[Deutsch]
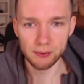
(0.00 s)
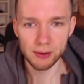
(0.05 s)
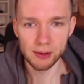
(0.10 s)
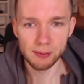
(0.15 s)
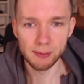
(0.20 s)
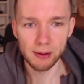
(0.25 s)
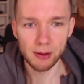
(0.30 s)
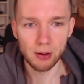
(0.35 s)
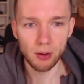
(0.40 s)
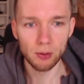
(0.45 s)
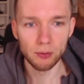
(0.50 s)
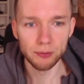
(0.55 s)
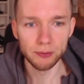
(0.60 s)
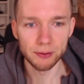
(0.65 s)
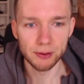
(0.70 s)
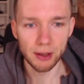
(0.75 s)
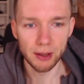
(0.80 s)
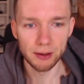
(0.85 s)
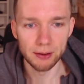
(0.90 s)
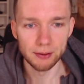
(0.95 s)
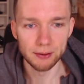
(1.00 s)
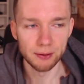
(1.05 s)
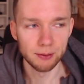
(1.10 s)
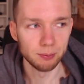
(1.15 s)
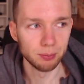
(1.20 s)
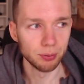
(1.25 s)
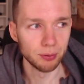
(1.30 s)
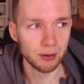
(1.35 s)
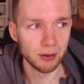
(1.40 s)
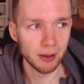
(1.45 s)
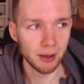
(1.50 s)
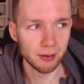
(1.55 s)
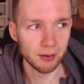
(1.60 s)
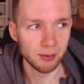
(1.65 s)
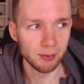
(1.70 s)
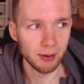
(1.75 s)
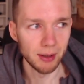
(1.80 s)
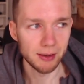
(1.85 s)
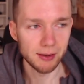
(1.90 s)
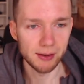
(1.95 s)
was man kaufen kann. Den Pudding habe ich
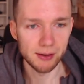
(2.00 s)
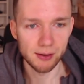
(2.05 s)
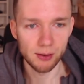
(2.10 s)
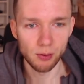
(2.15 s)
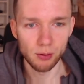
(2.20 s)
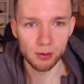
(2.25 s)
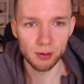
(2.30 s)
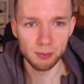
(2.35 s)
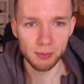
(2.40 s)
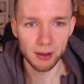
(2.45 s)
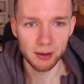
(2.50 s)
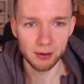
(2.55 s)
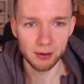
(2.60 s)
letztens auch gemacht